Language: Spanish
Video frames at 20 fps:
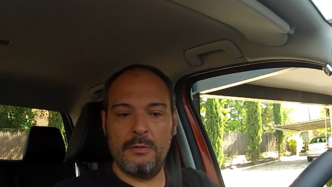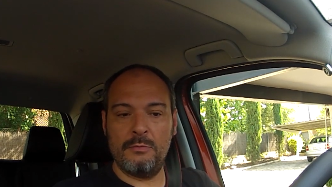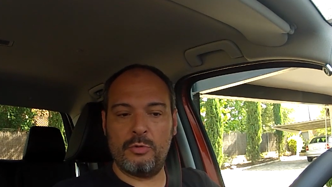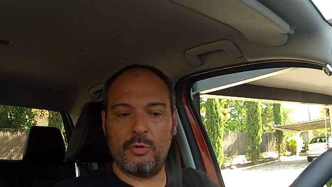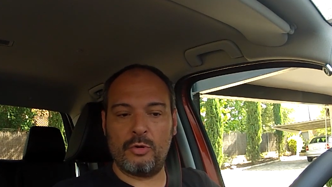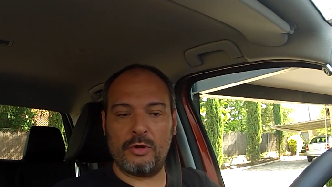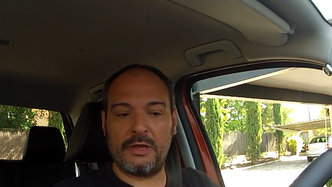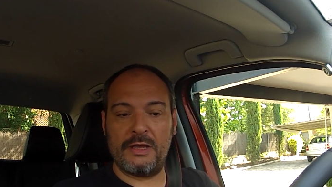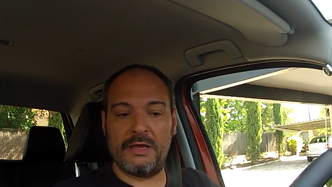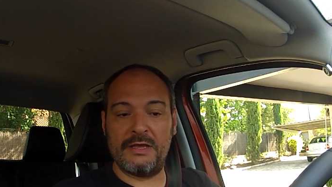
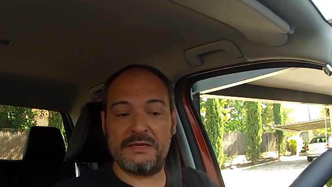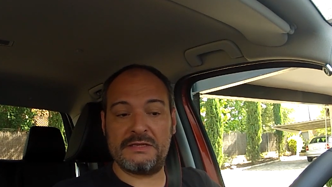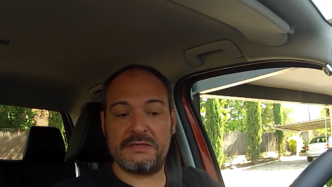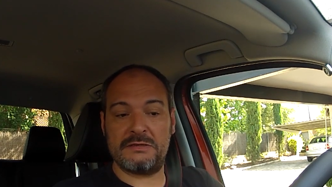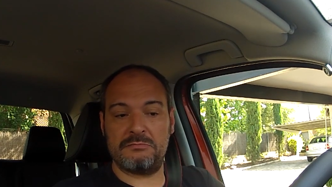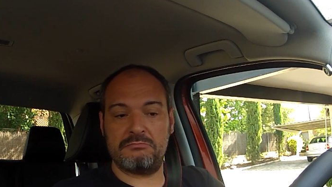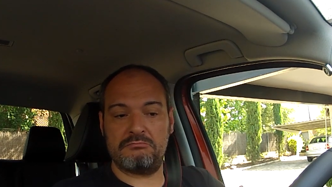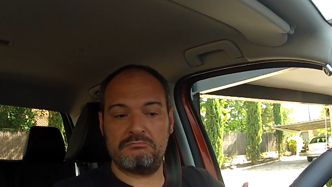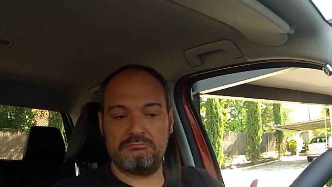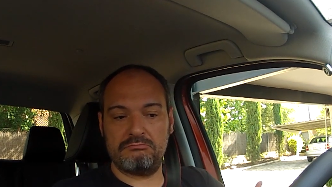porque
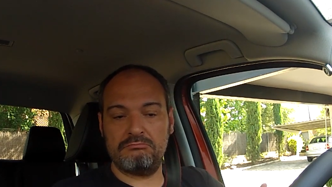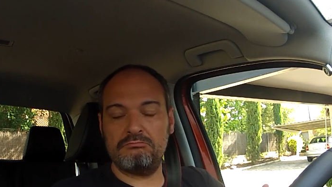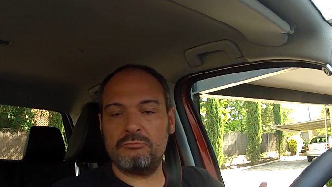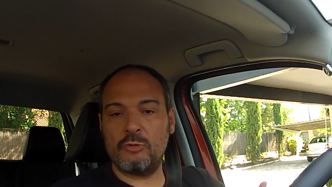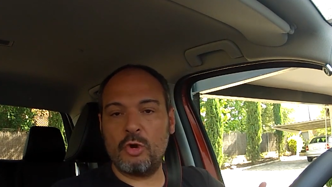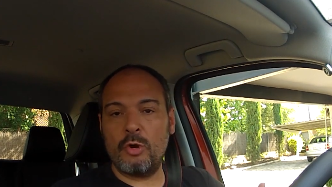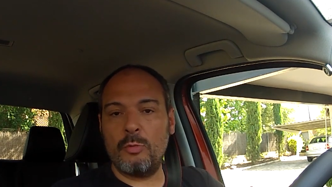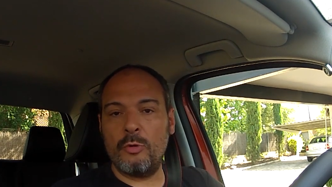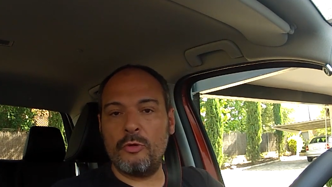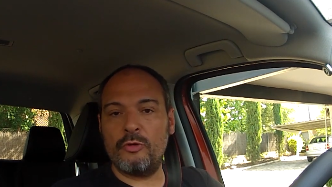es
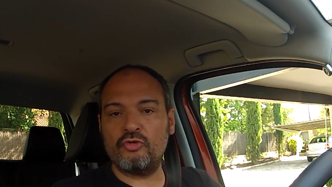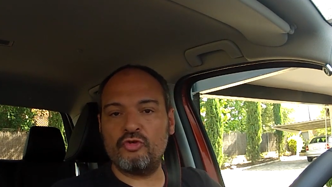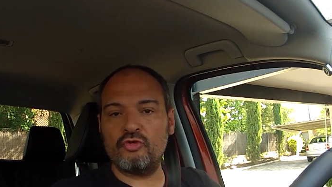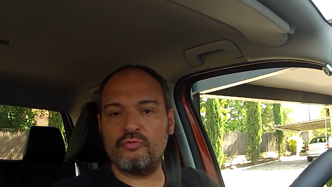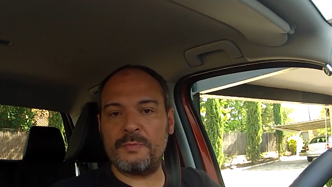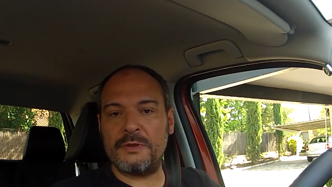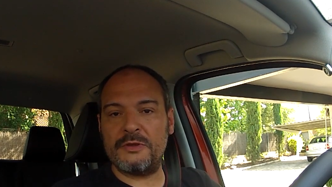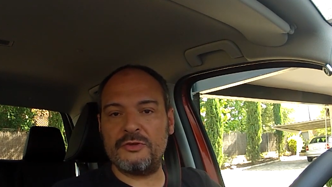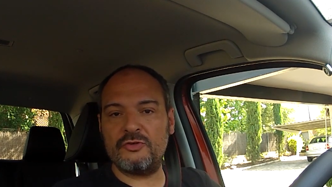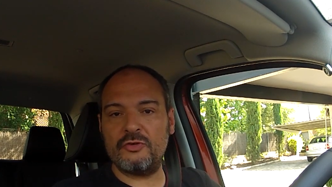cómodo de
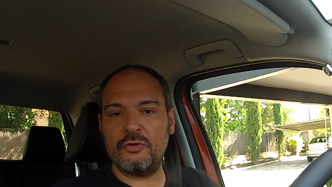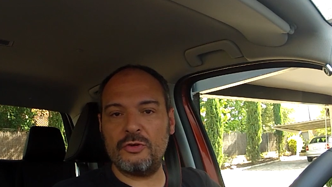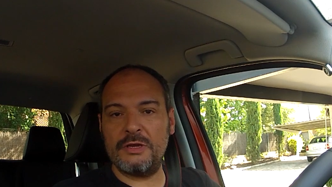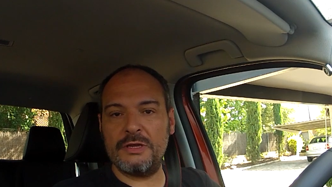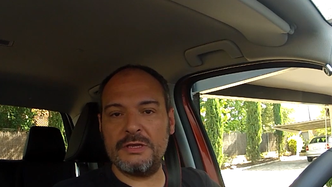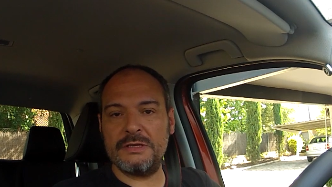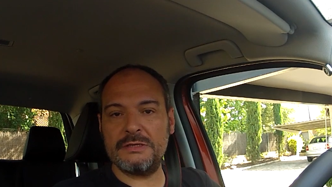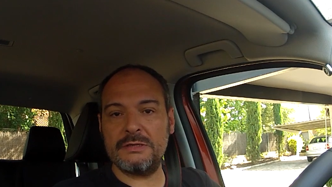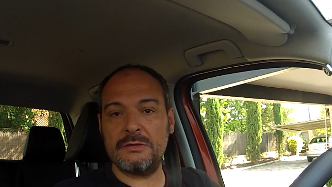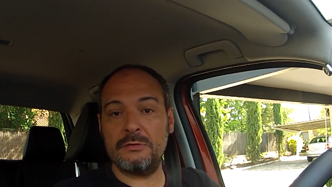
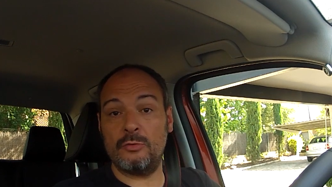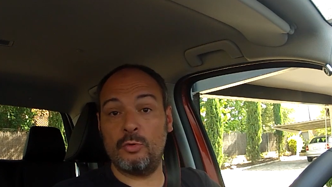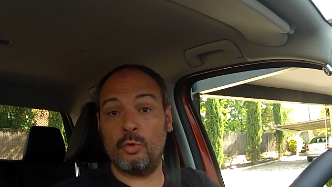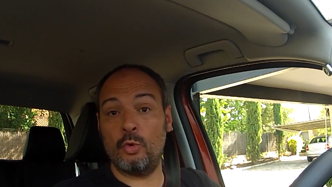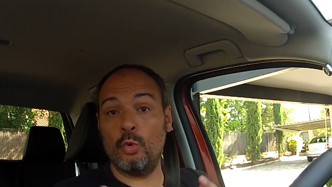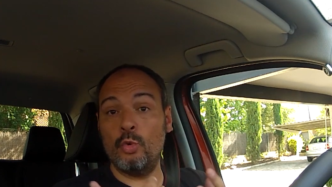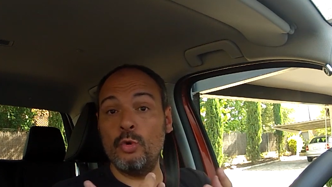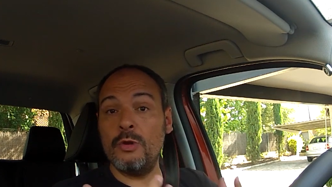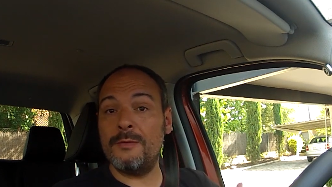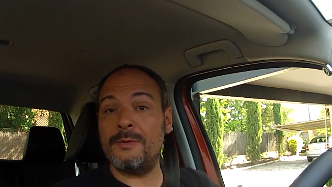suspensiones,
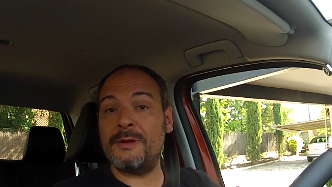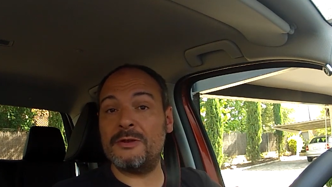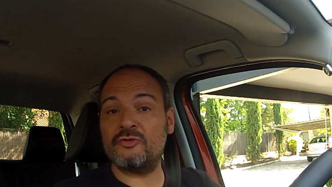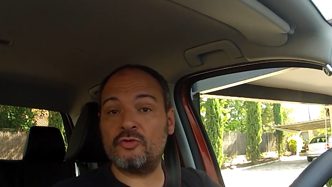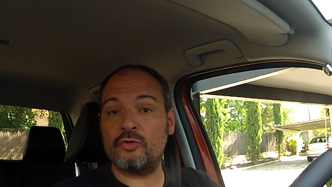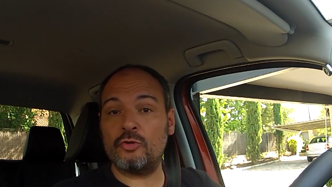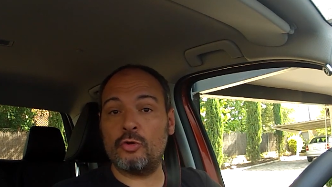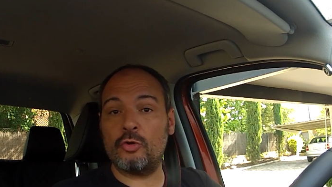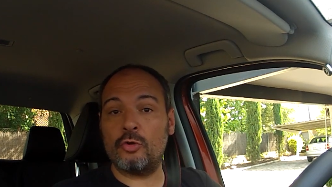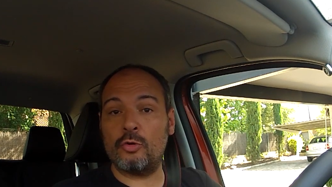un nivel
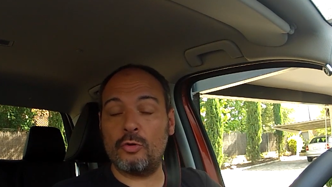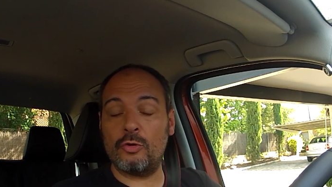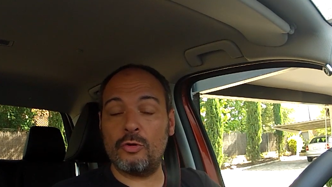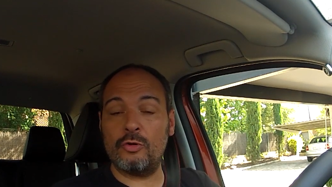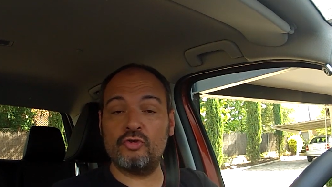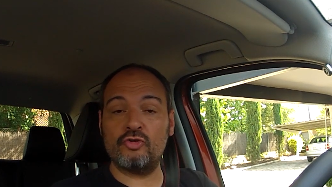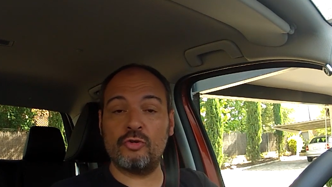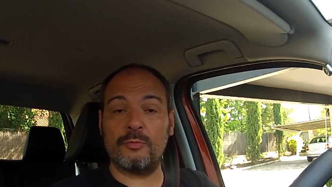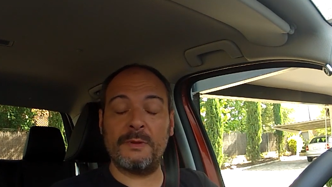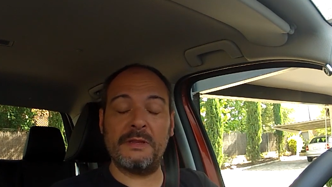sonoro
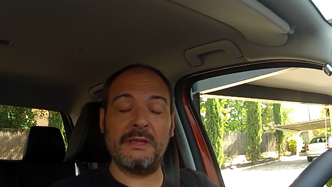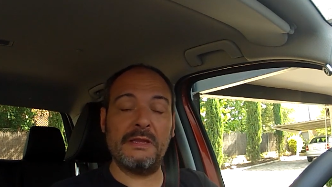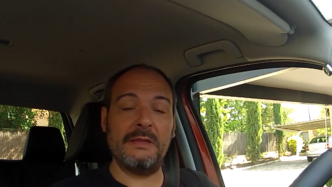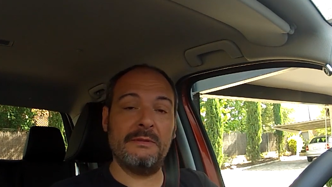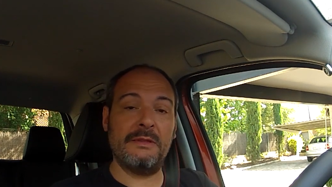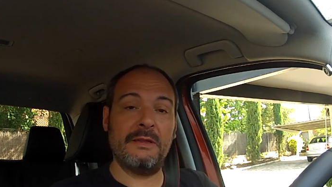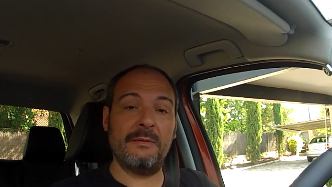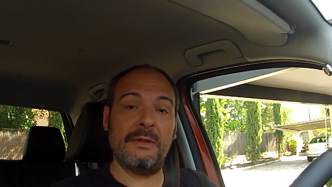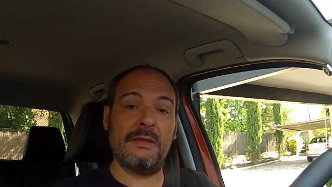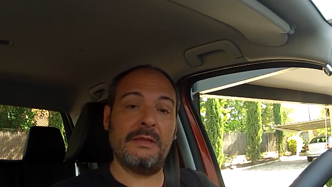
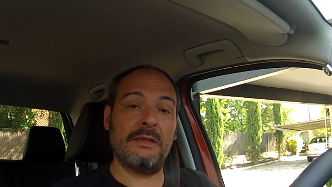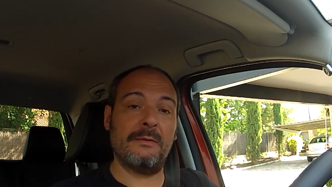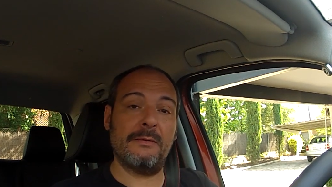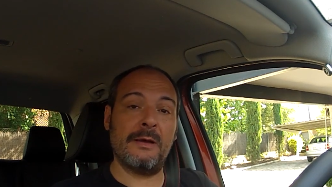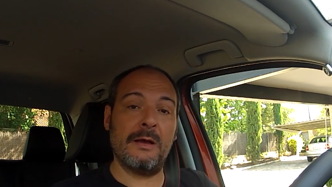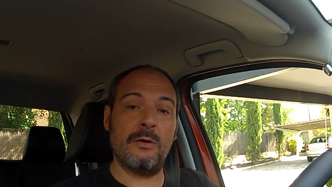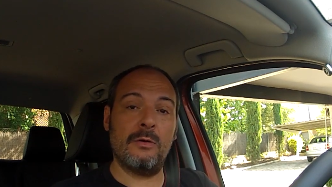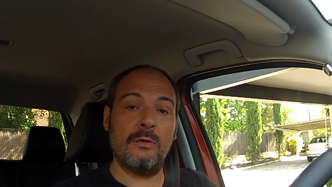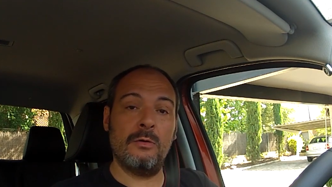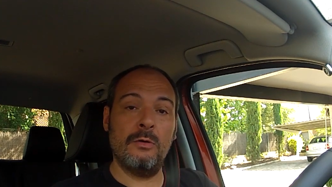sorprendentemente
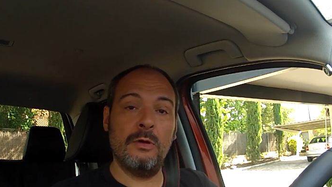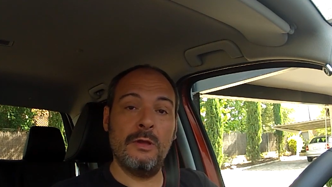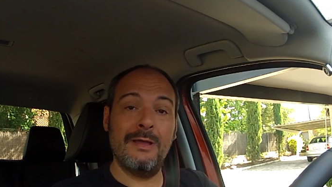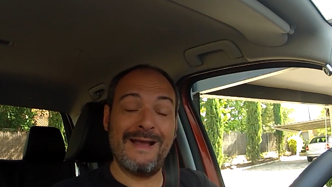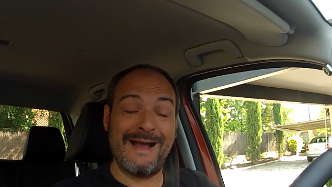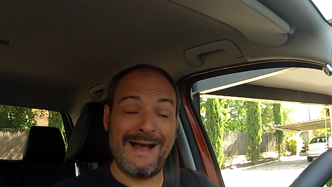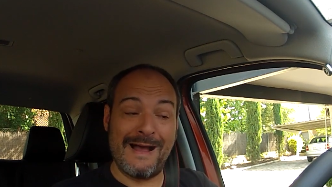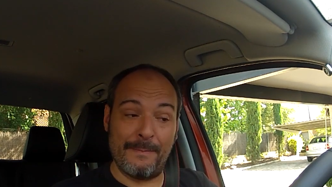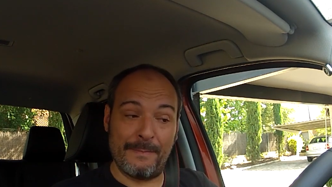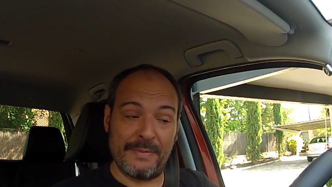bajo,
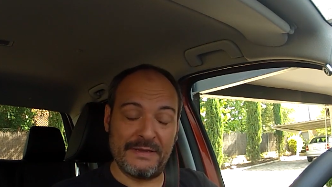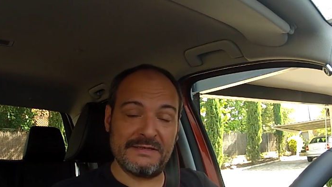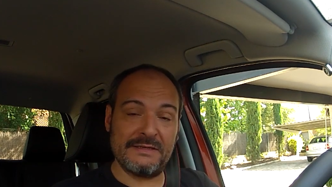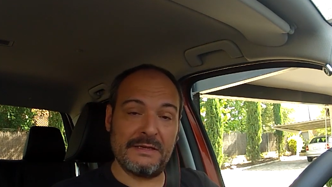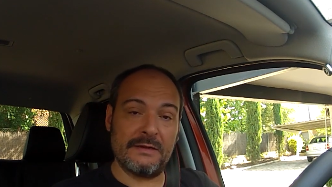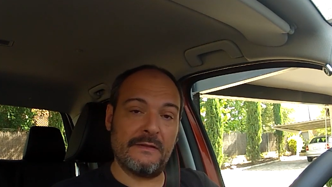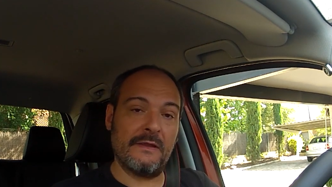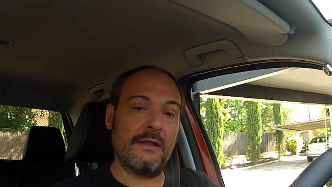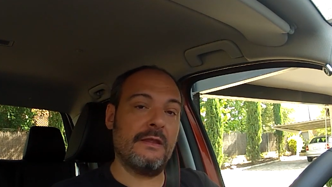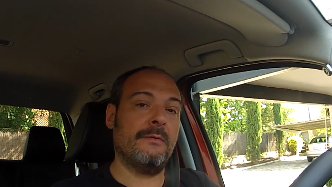a
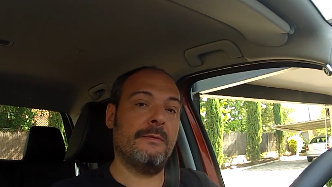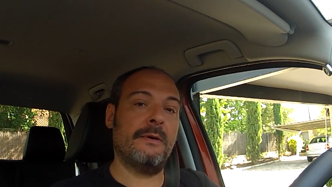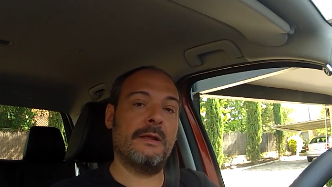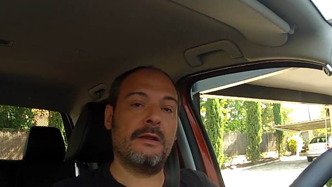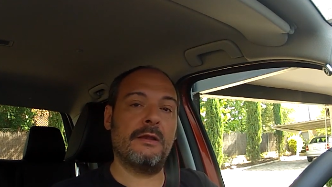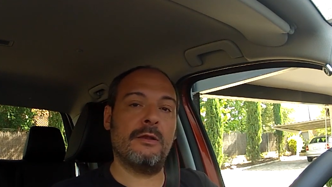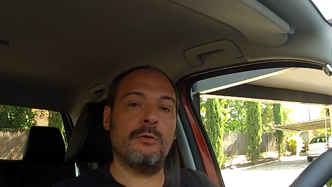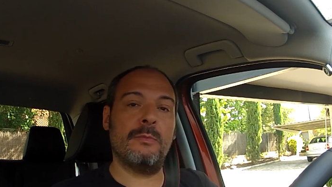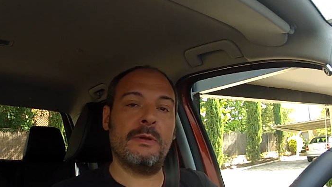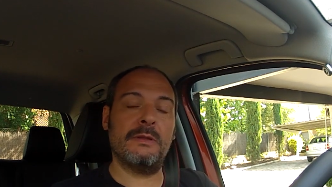pesar de
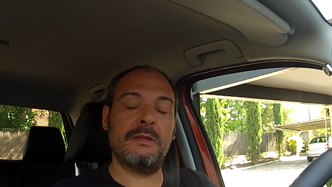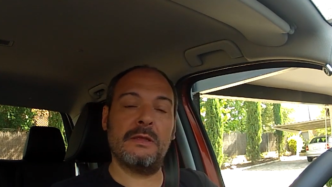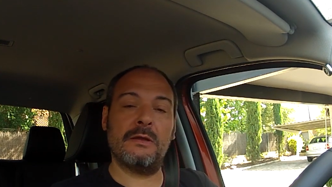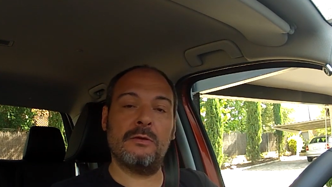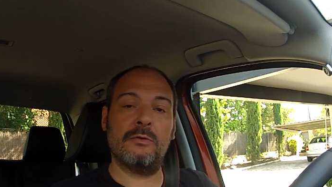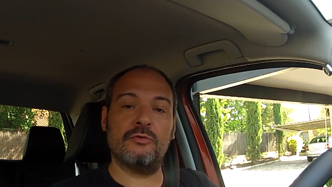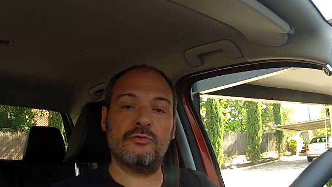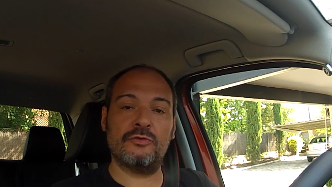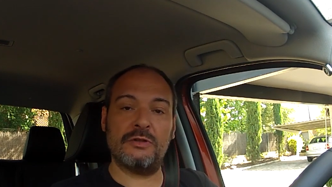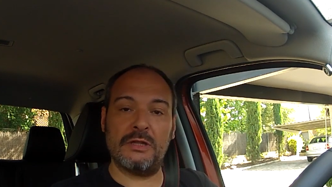llevar
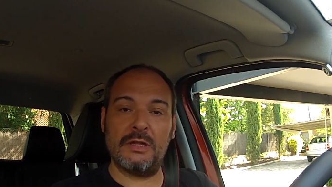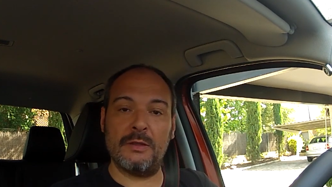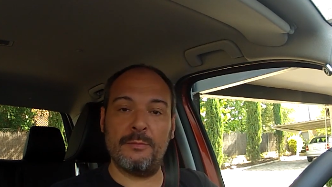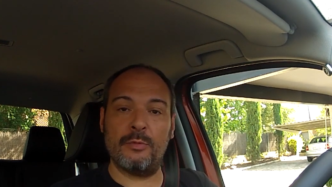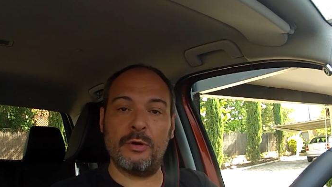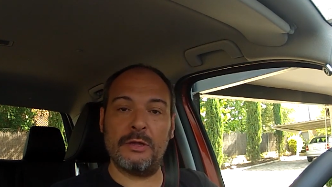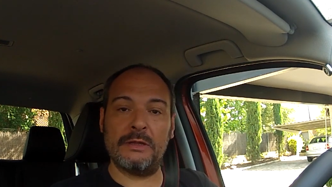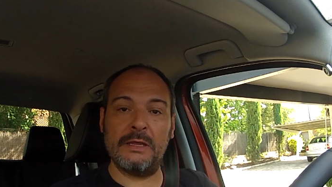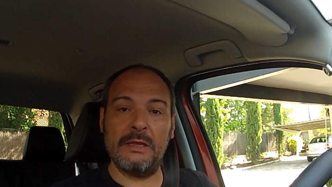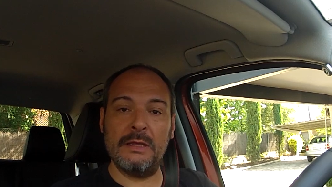neumáticos de
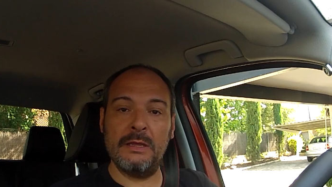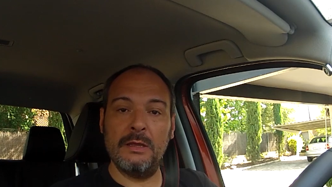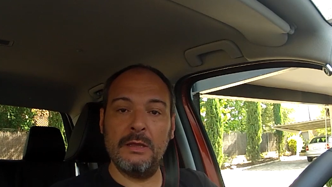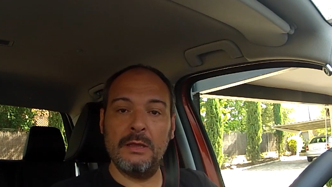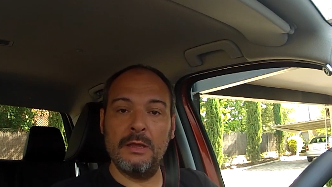tipo AT,